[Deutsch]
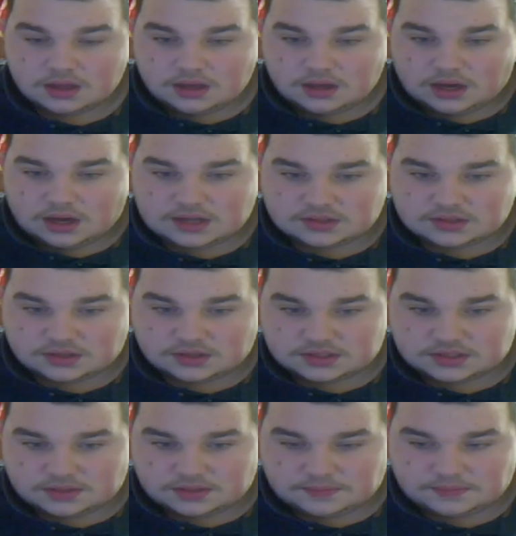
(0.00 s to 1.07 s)
Also
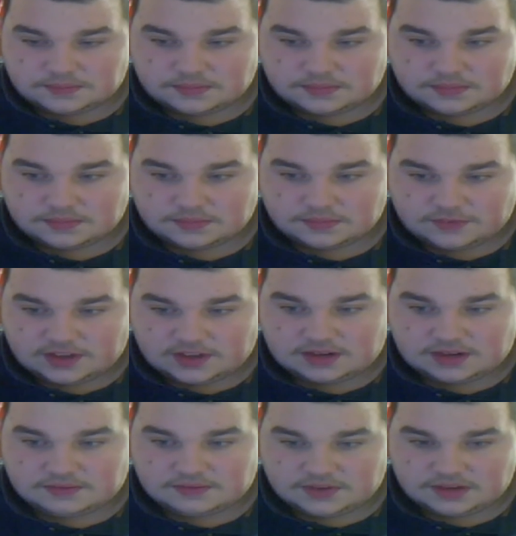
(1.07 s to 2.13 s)
Leute,
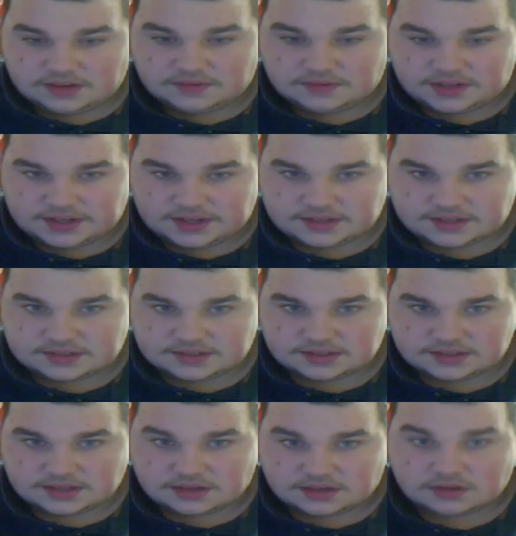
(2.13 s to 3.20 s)
vielen, vielen, vielen herzlichen
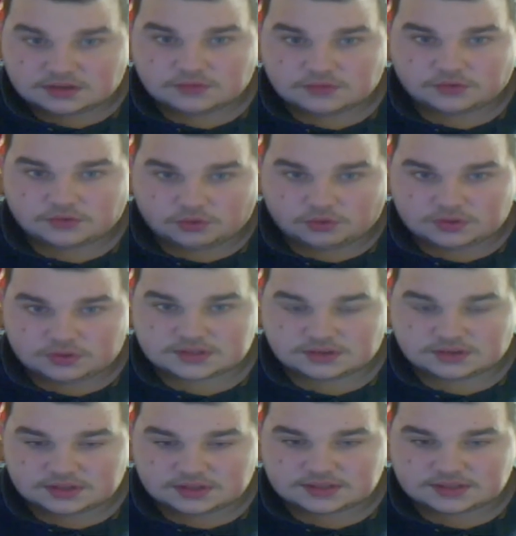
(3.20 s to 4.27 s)
Dank. Frohes
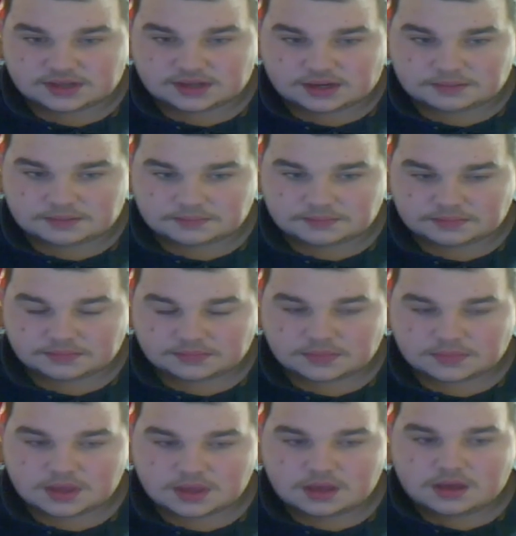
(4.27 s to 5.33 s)
neues Jahr
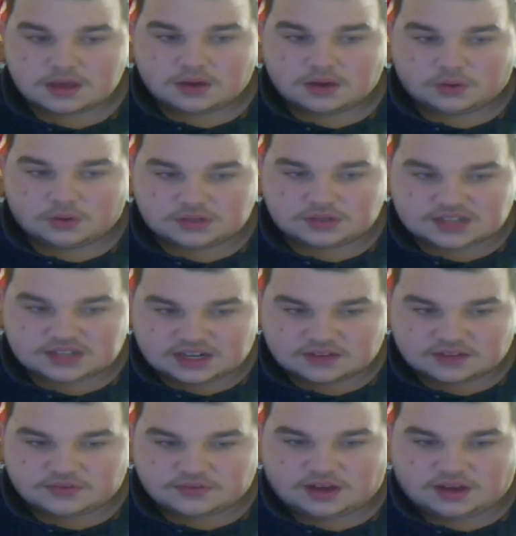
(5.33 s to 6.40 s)
und danke
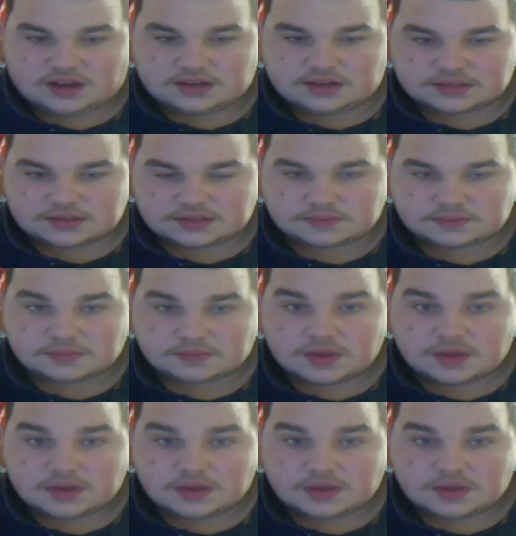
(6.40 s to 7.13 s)
für alles.